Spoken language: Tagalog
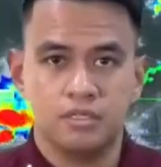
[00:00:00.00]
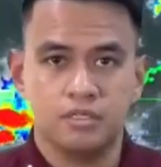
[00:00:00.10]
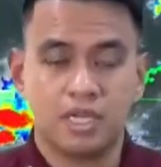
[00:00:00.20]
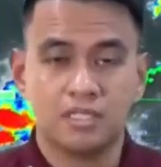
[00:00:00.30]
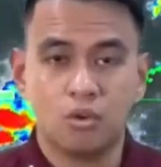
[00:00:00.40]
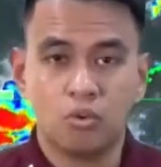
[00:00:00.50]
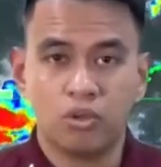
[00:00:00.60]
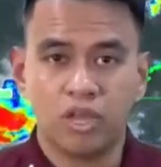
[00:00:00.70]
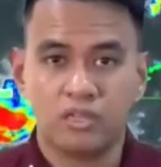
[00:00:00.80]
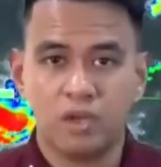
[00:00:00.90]
Sa
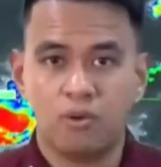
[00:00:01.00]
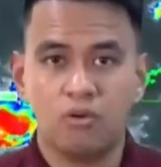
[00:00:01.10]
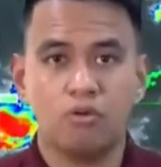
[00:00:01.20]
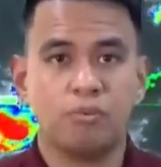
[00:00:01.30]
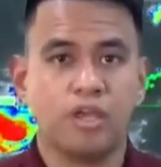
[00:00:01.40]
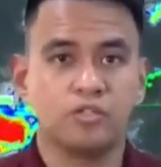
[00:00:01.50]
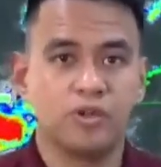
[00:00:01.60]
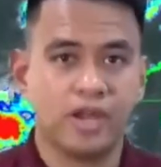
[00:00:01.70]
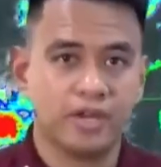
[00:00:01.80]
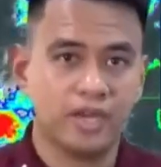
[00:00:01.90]
kasalukuyan, dalawang low
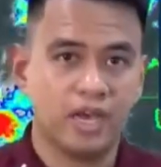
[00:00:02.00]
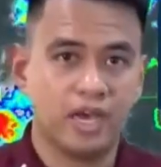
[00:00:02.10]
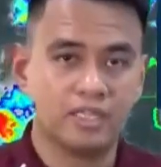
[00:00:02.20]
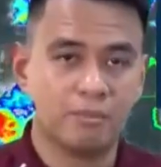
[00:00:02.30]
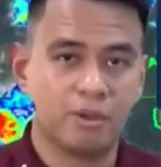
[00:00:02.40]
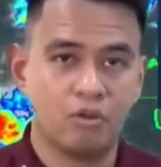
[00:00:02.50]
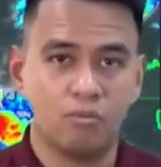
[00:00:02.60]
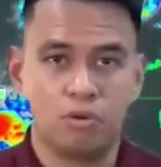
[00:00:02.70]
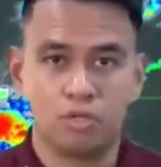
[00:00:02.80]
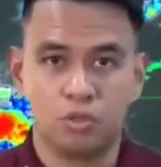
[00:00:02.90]
pressure area ang ating
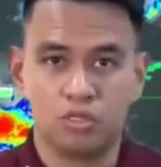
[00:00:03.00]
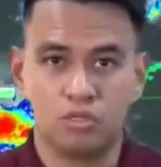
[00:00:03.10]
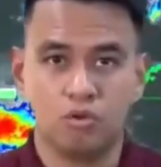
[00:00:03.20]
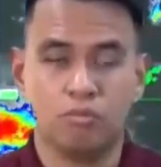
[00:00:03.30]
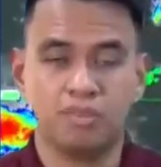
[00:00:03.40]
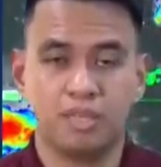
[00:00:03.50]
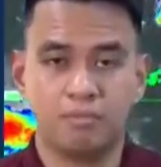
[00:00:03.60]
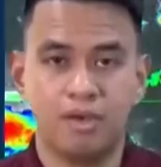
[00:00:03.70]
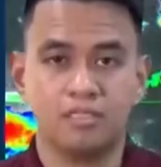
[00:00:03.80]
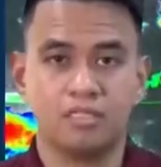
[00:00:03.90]
minomonitor sa loob at
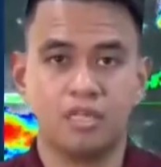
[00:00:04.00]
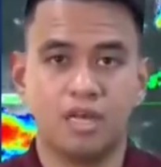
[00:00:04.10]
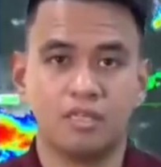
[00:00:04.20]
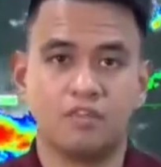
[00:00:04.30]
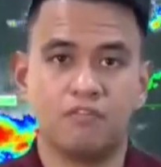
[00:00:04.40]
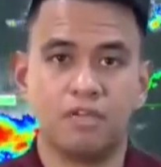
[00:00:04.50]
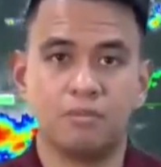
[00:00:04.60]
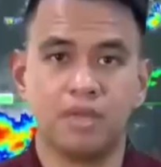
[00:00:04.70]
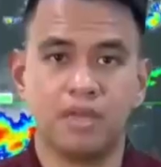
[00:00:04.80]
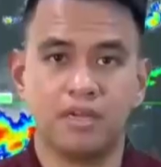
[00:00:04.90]
labas ng ating
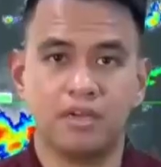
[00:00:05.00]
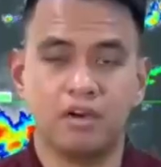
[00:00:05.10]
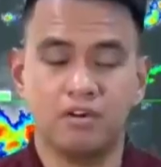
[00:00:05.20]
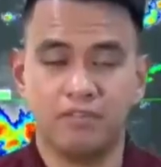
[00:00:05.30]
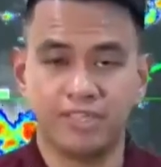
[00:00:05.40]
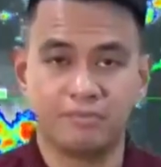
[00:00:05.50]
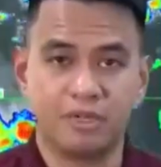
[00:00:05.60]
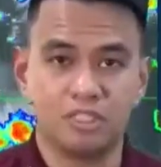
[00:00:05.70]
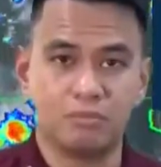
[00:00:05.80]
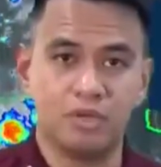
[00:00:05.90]
Philippine Area of
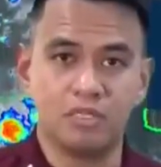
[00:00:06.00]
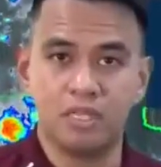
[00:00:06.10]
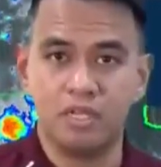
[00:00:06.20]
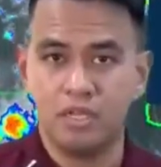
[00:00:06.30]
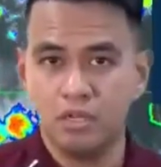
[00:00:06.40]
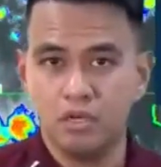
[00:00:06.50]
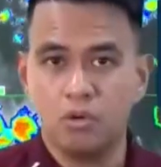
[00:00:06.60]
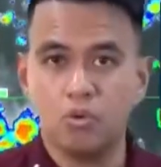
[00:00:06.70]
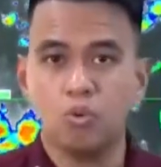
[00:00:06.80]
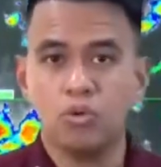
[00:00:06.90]
Responsibility.
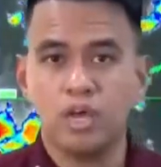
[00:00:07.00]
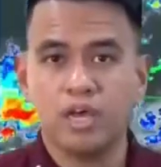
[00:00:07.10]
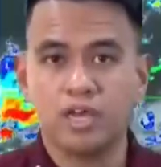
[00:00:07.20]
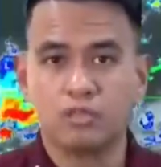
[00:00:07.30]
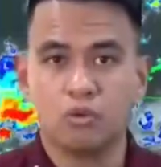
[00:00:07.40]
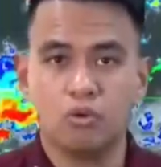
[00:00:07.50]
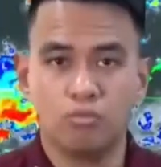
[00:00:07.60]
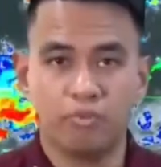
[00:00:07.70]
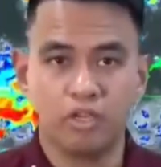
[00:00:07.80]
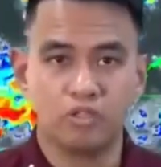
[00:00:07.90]
Una, itong low
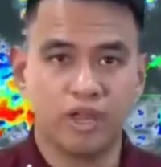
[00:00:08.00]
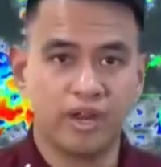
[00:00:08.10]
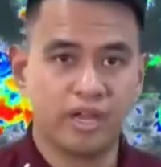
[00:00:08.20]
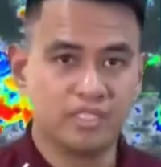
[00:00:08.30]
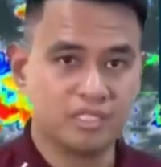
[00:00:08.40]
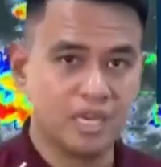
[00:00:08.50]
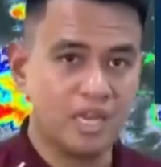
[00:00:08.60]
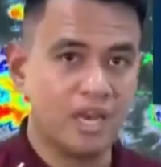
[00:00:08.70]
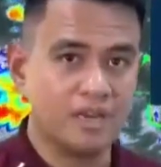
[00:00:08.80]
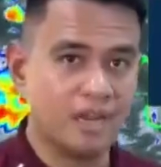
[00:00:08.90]
pressure area sa
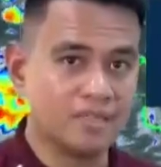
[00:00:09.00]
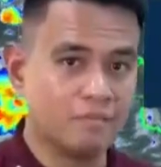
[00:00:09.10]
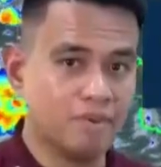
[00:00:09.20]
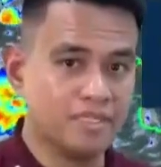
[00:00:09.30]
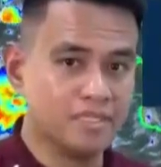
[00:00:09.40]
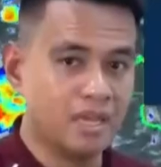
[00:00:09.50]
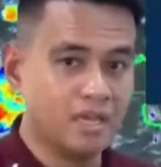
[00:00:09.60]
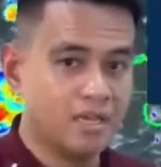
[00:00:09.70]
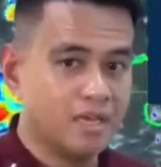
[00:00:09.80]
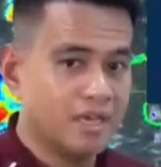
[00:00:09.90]
silangan na ating bansa.
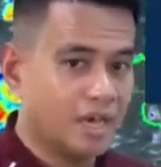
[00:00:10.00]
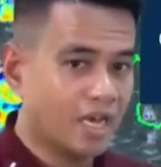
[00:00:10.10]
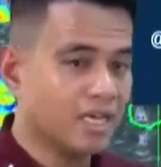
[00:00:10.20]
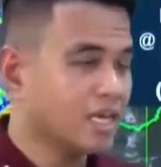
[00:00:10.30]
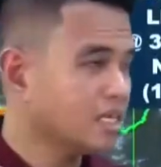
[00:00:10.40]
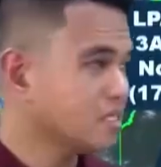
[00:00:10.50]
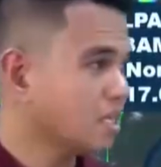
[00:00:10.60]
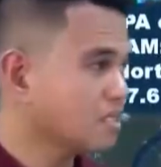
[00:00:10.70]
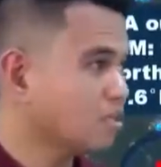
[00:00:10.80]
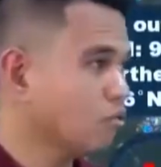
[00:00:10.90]
Kanina alas
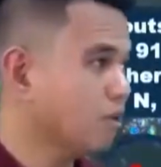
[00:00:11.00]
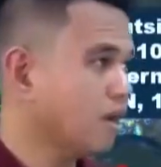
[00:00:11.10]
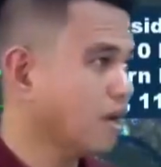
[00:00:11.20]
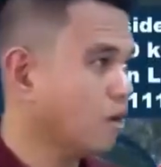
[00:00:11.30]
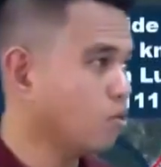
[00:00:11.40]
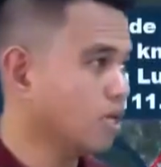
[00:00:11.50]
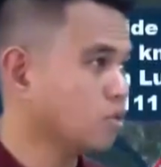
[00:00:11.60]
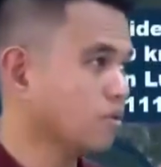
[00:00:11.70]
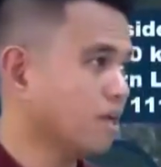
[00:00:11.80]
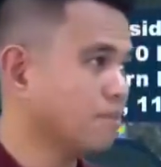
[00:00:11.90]
3 ng umaga, huli
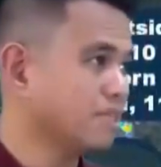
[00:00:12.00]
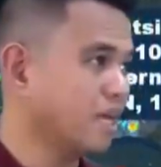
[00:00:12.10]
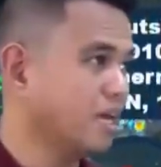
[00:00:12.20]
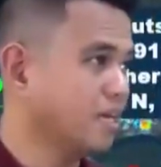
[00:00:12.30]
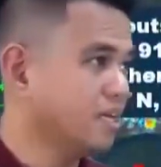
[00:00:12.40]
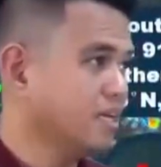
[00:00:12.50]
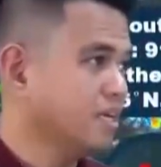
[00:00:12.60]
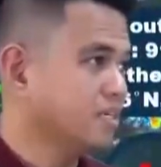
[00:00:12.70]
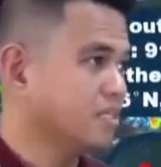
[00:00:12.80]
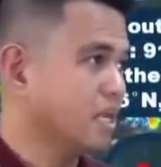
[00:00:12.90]
itong namataan
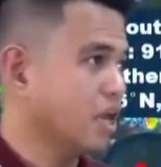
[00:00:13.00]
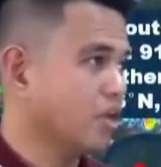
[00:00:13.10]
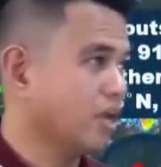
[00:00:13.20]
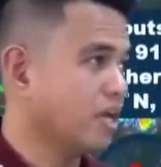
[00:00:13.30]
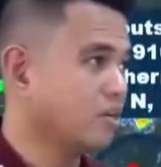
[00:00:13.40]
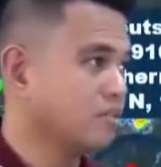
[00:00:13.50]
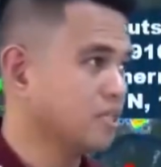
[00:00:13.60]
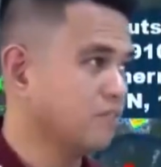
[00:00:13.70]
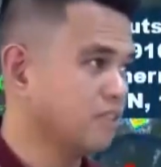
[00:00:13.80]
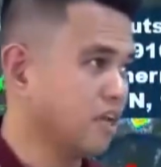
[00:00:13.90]
sa layo
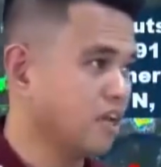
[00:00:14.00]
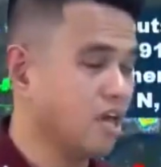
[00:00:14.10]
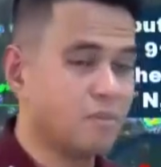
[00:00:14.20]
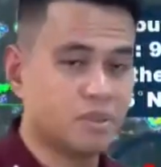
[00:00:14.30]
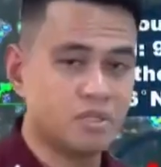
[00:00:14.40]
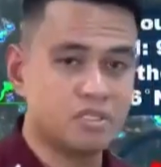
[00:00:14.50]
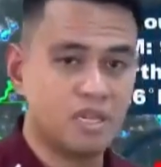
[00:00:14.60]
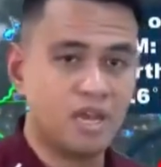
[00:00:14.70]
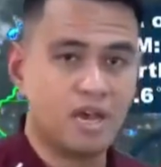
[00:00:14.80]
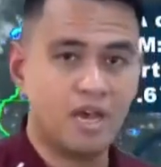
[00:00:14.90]
970 km
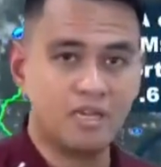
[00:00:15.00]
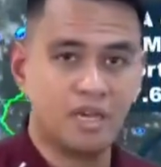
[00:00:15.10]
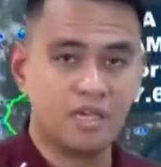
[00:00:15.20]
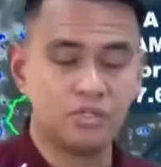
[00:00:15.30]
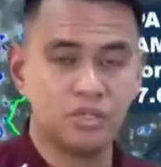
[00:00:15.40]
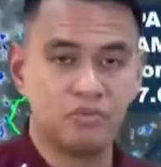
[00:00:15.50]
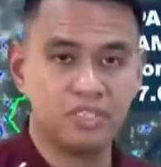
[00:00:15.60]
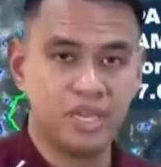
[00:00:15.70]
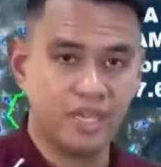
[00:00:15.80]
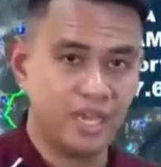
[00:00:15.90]
silangan ng Eastern
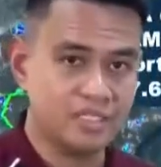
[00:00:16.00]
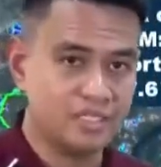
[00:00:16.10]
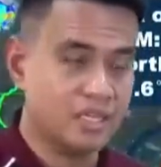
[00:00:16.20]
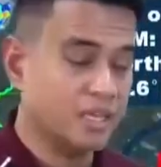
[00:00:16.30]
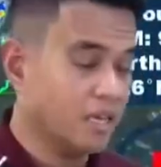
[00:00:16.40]
Visayas.